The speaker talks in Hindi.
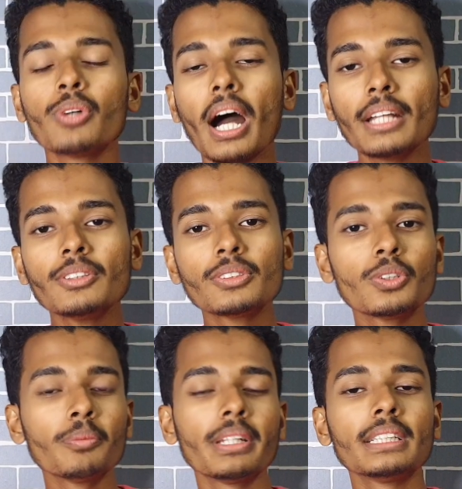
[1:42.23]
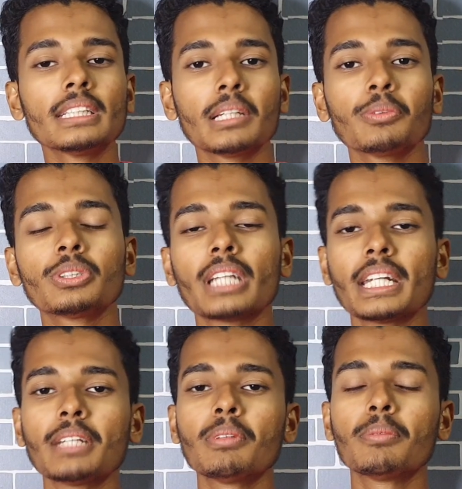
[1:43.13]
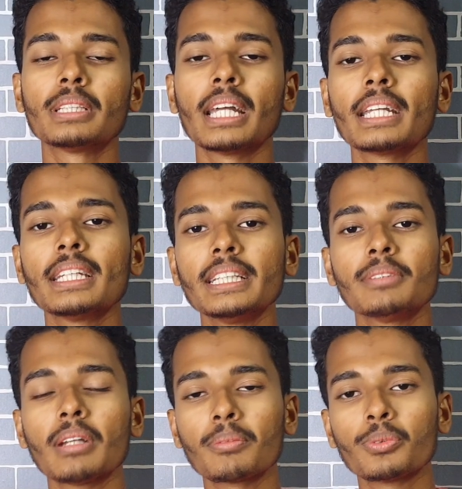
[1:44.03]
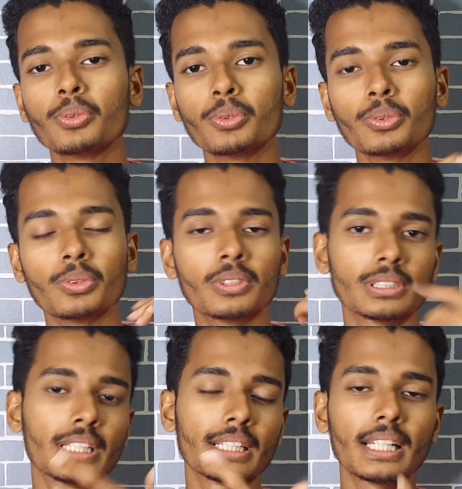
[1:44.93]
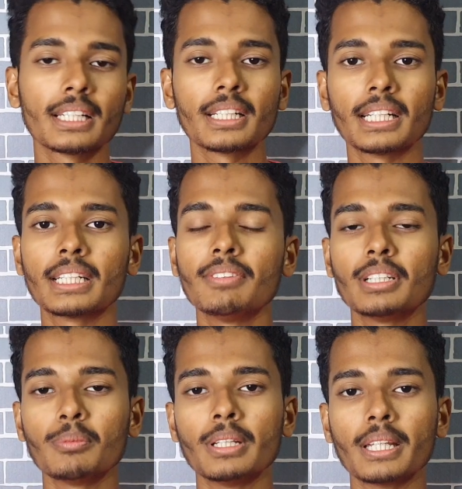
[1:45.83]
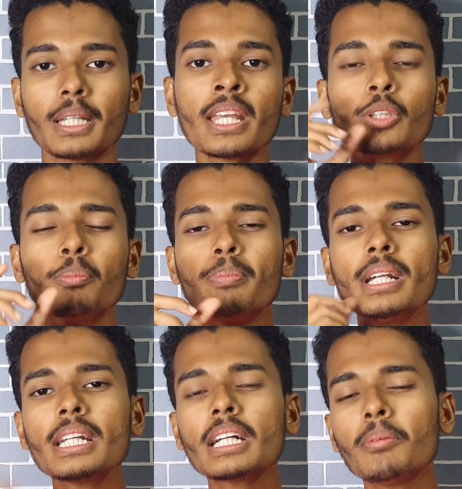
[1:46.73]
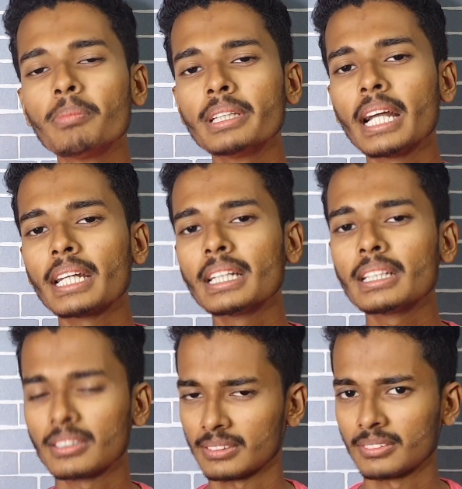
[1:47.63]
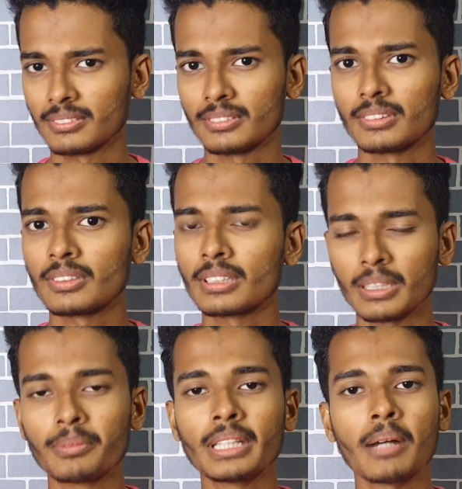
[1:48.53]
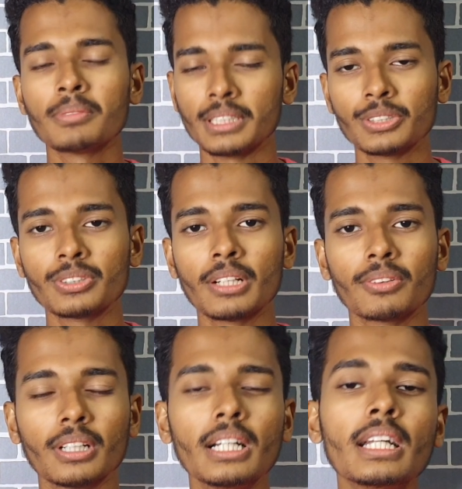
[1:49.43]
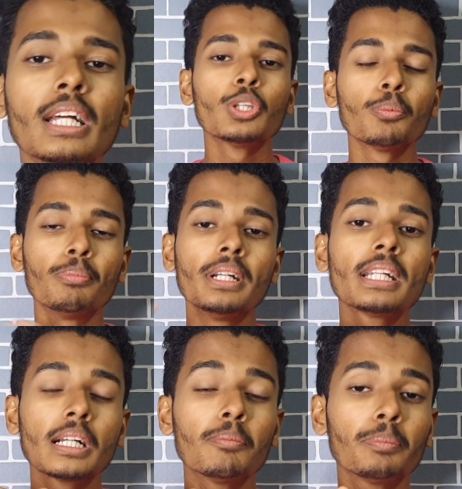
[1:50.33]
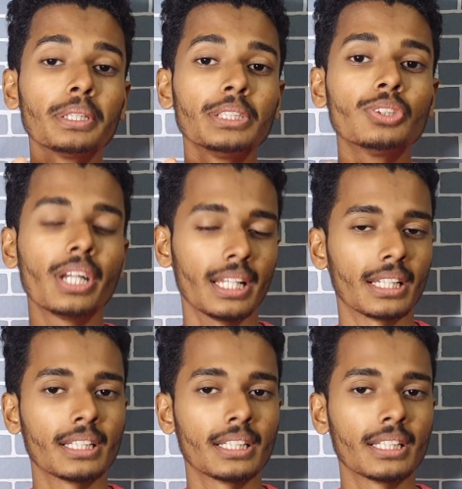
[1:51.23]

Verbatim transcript: तो हाँ दोस्तों मैंने जैसे आपको स्टार्टिंग में बताया कि इसमें आपको सैटेलाइट कनेक्टिविटी मिलेगी तो बिल्ड कंपनी आखिर कभी नाम नहीं सुना होगा तो बिल्ड कंपनी जो है